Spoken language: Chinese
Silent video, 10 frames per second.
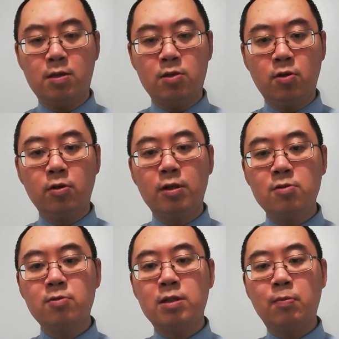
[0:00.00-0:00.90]
所以弟
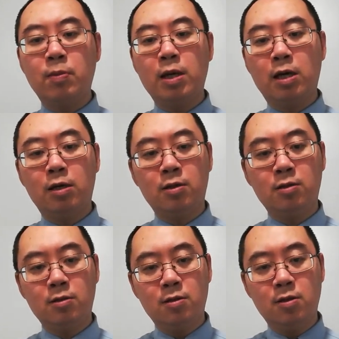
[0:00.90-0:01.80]
兄姐妹啊，
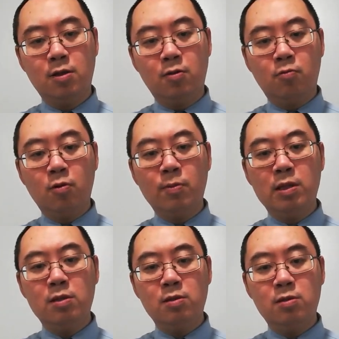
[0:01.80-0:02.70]
我
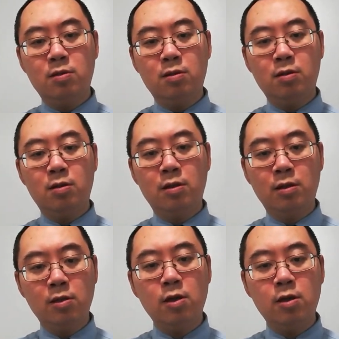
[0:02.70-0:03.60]
们
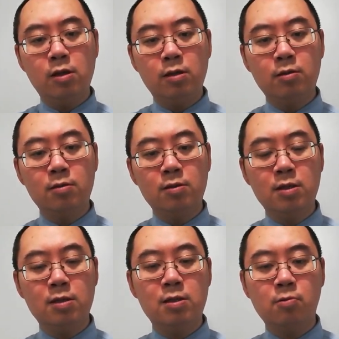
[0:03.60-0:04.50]
人类
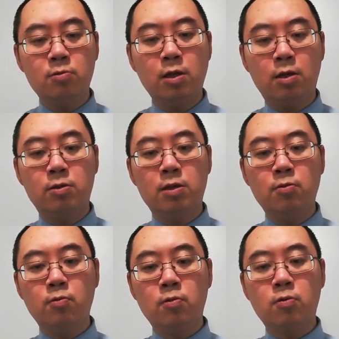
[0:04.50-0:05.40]
是受造之
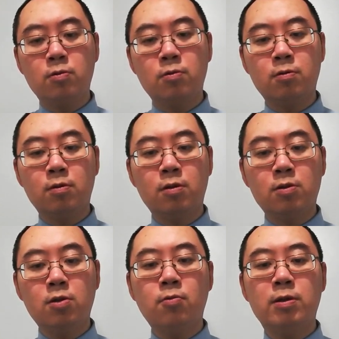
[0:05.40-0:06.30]
物，
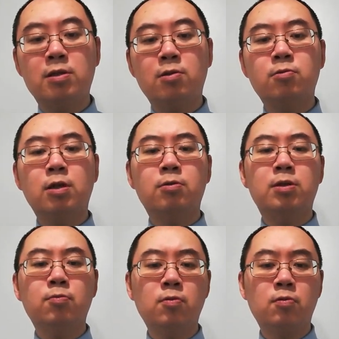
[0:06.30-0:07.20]
作为受造之
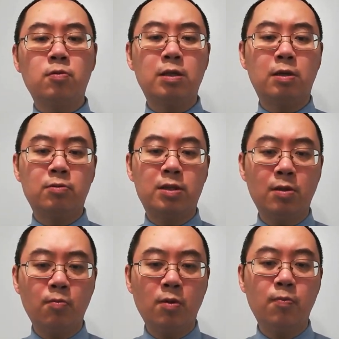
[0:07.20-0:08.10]
物，有什
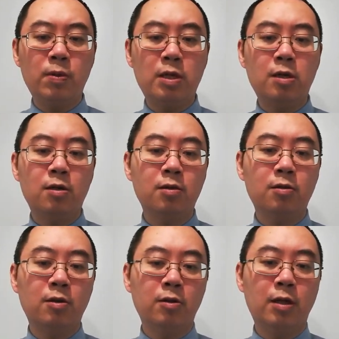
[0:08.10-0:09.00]
么比
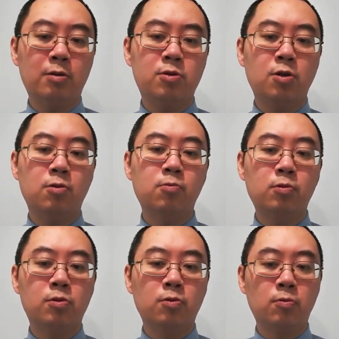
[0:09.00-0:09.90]
得到造
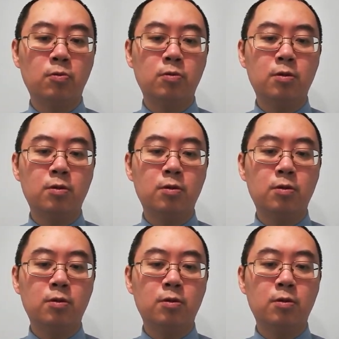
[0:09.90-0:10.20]
物主